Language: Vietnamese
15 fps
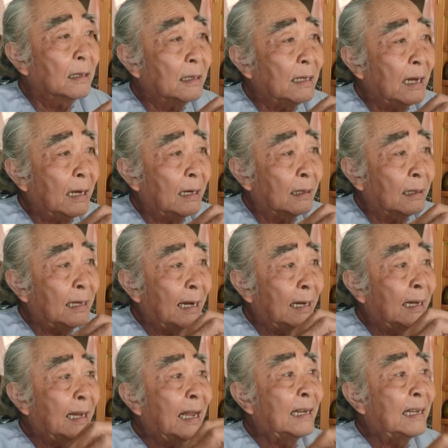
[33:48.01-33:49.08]
dành
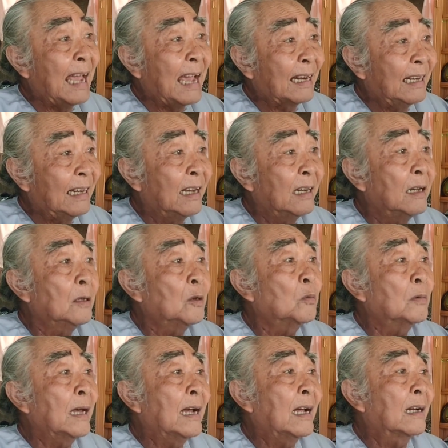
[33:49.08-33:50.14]
dành cái hành trang này lại để
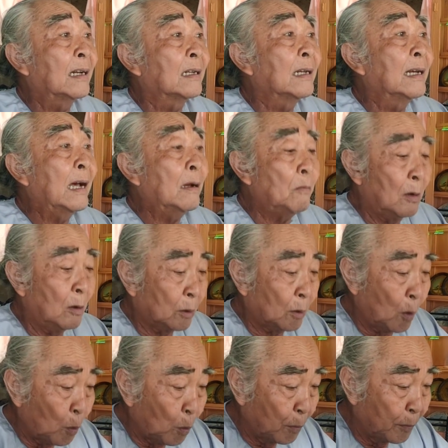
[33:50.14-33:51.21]
chúng ta gắn mà
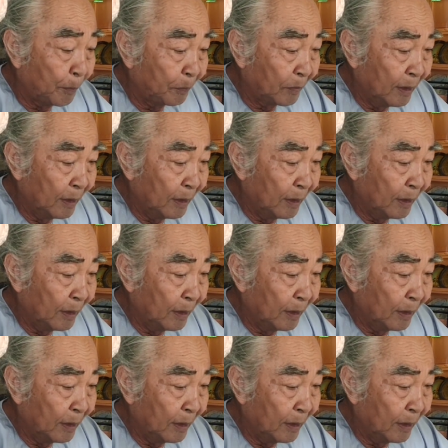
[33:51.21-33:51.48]
lo tu